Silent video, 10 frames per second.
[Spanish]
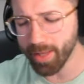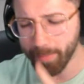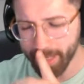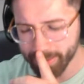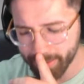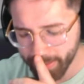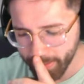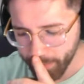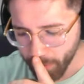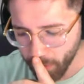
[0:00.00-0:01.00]
más.
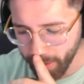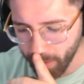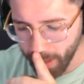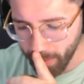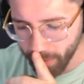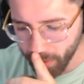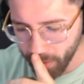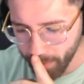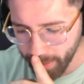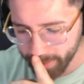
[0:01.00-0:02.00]
O, a lo mejor
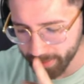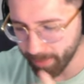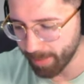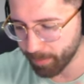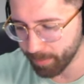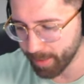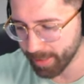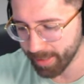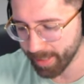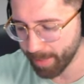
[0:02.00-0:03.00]
no me... si me la, me la tienen que